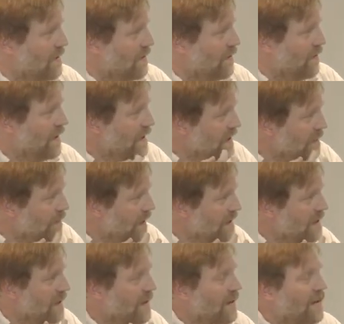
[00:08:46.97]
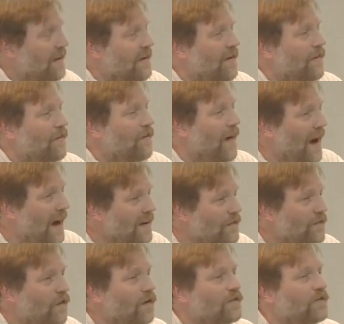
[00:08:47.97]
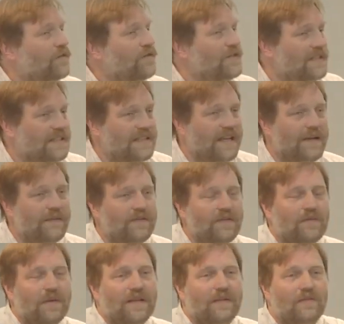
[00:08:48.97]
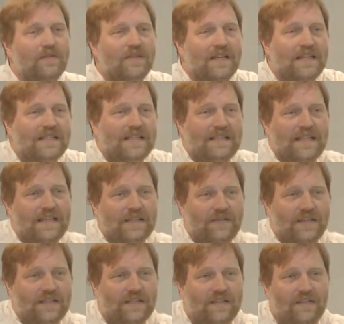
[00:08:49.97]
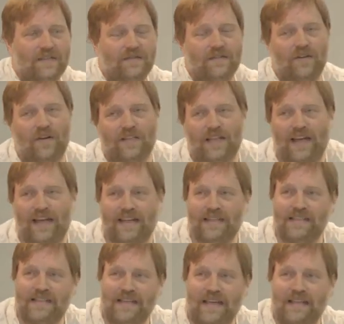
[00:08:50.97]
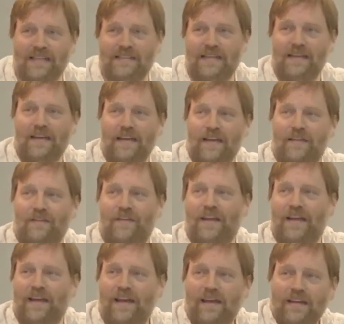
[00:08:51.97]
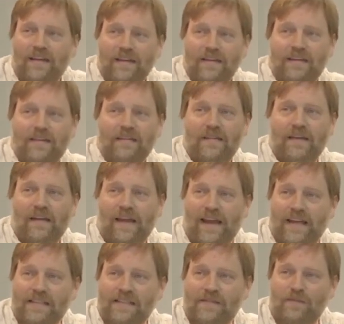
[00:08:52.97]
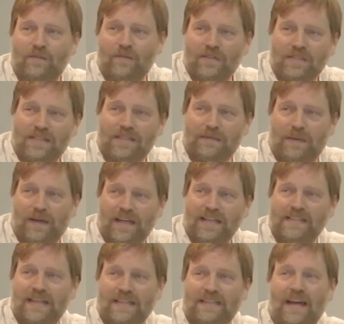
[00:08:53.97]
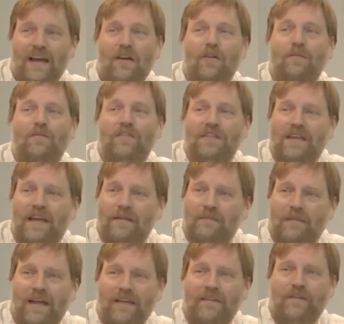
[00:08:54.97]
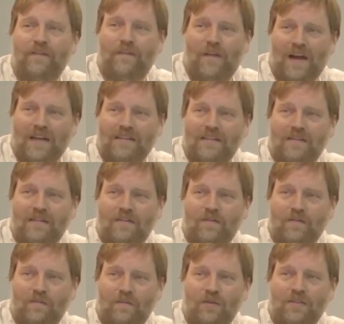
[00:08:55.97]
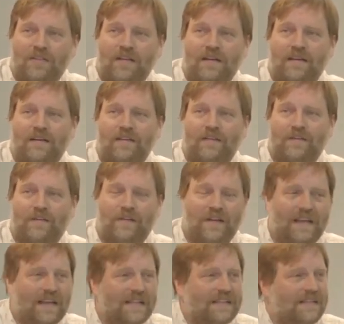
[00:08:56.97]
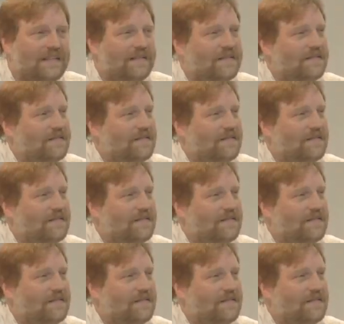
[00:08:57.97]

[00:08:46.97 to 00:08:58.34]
wenn jemand Verantwortung für sich selbst übernimmt, und das ist das, was Gott eigentlich sagt, wenn er in 1. Mose 2 sagt, darum wird ein Mann Vater und Mutter verlassen.